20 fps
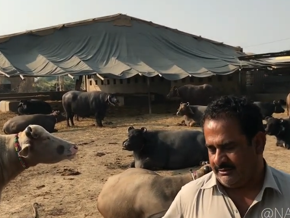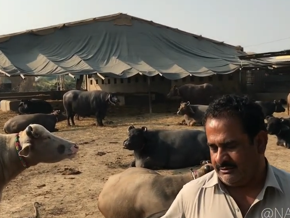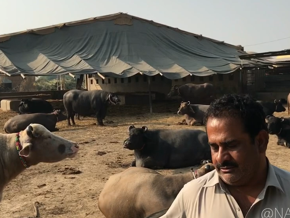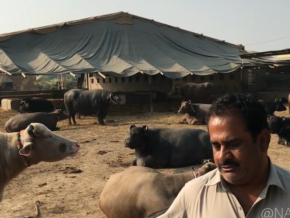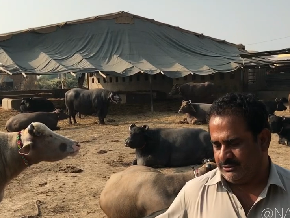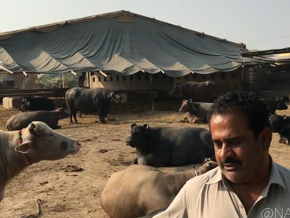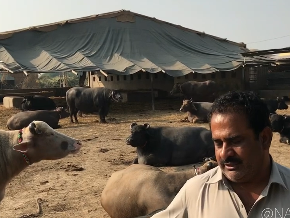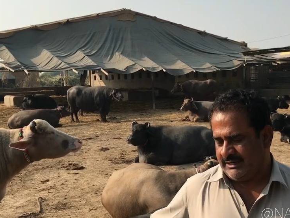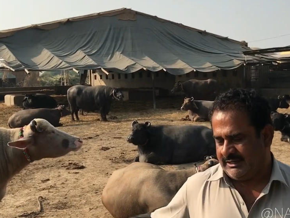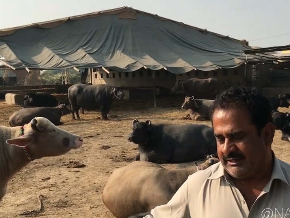
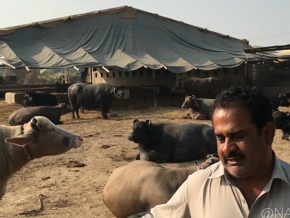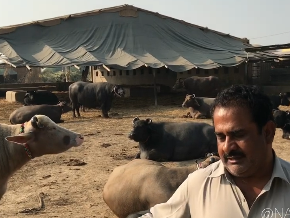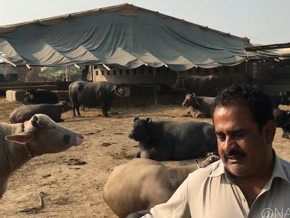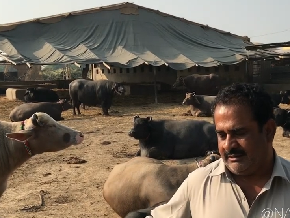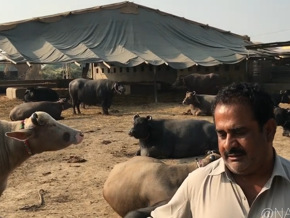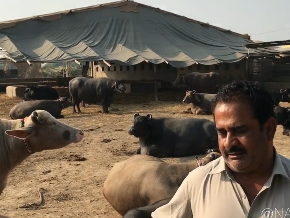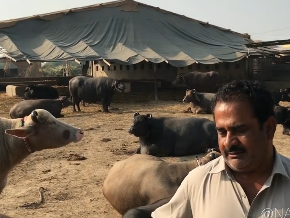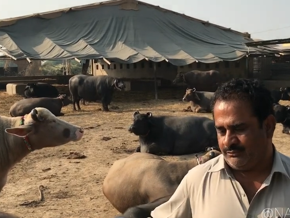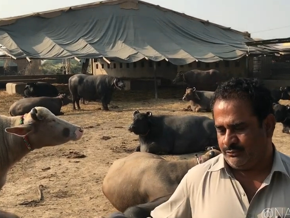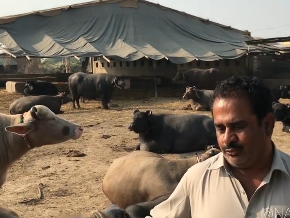जो है
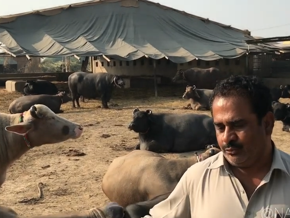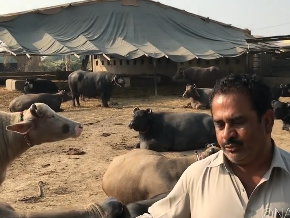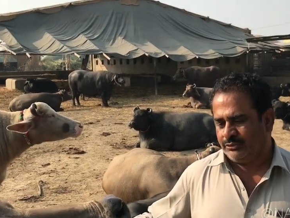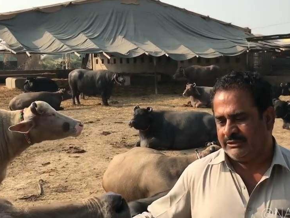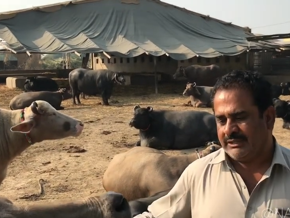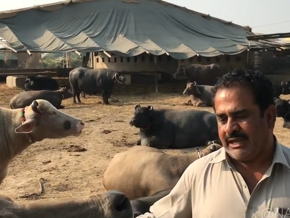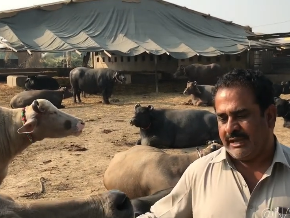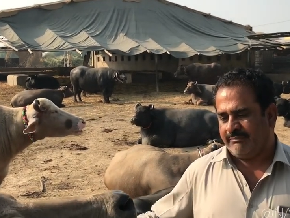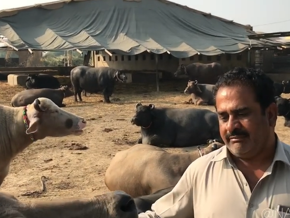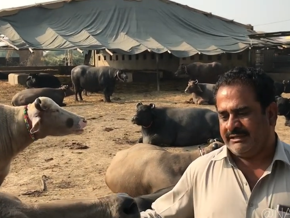दूध
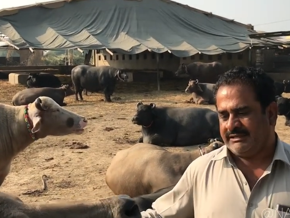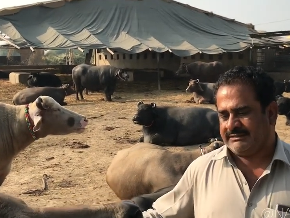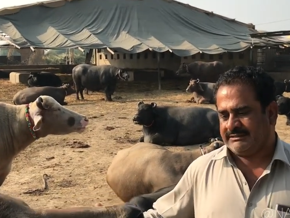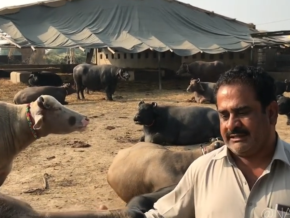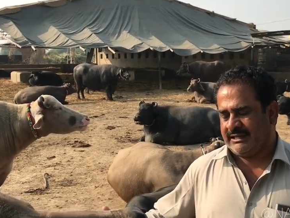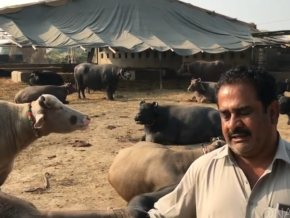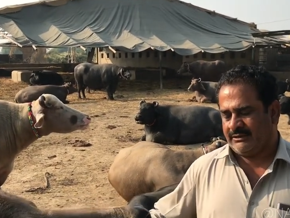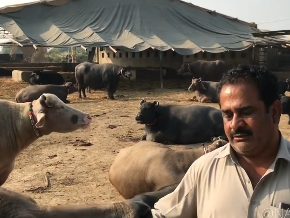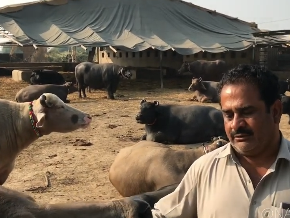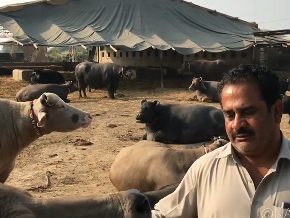का भी
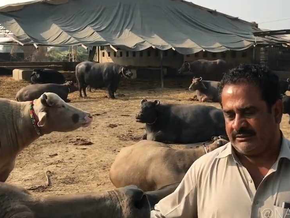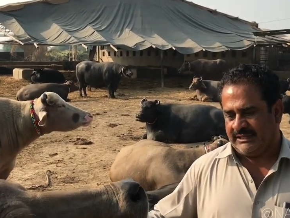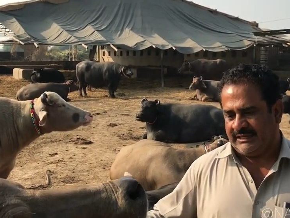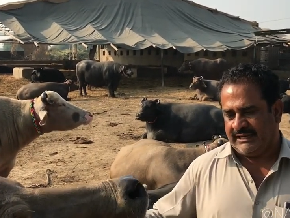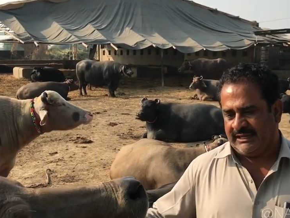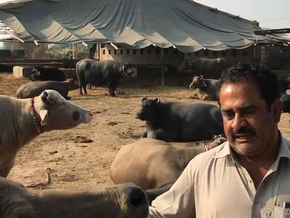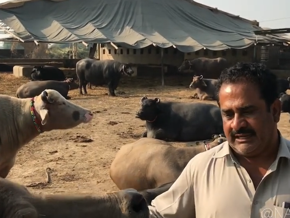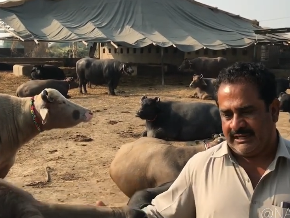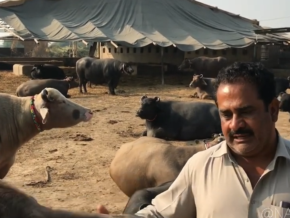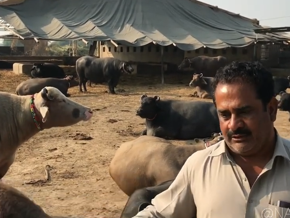इसका जो
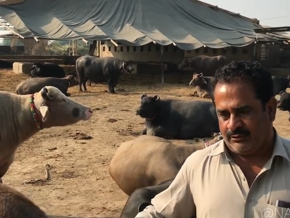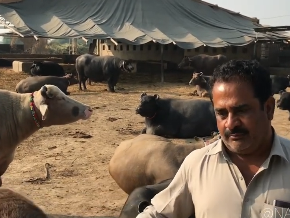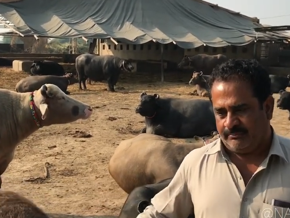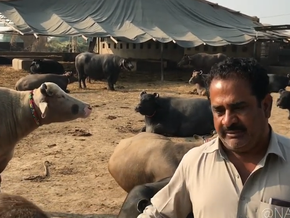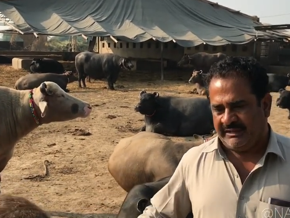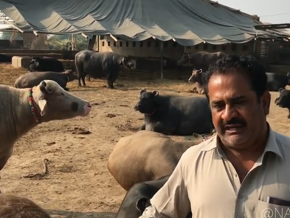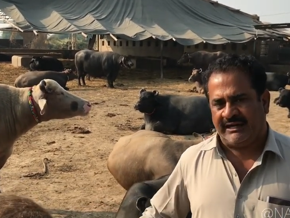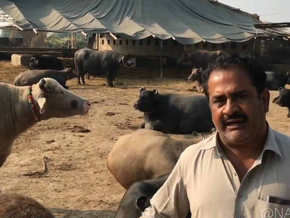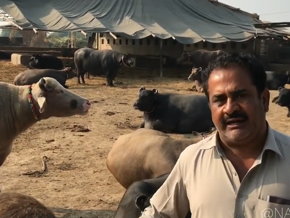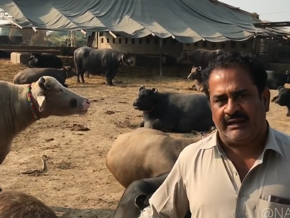देने का जो
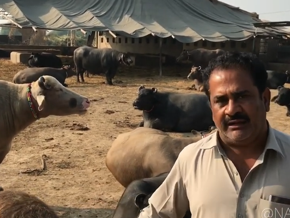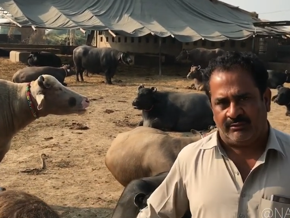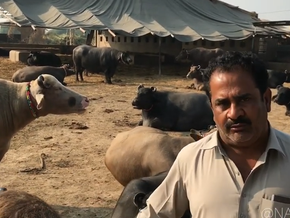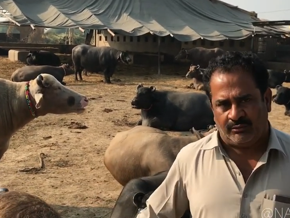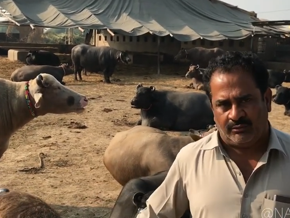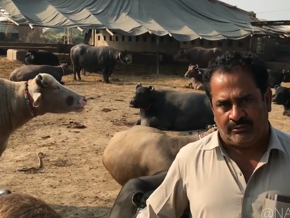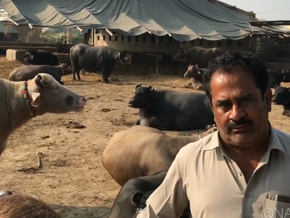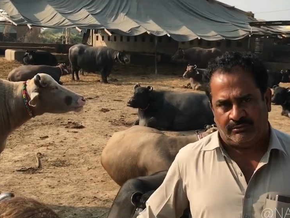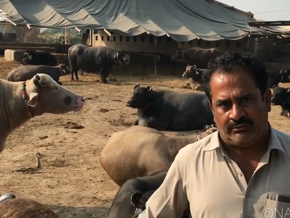पीरियड है वो